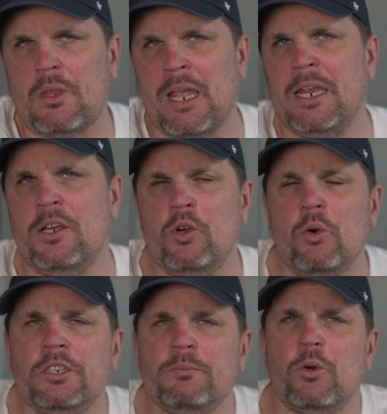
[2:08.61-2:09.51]
In
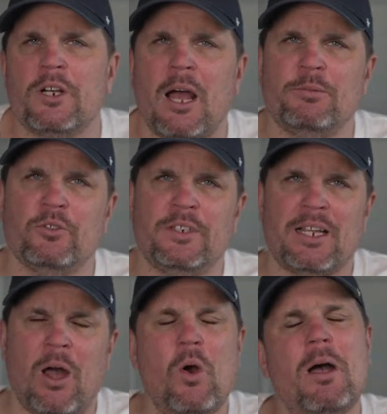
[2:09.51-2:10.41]
Luxemburg gab es sowas
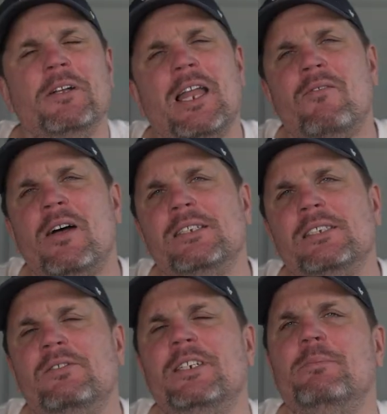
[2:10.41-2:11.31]
auch, aber da war es
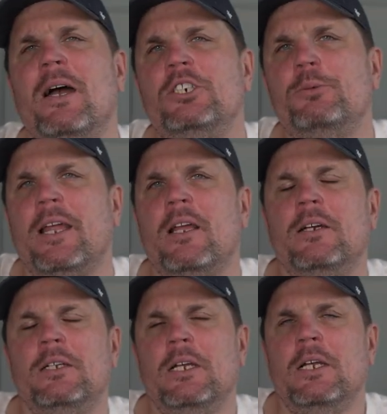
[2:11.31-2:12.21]
nicht, weil die Bahnstrecke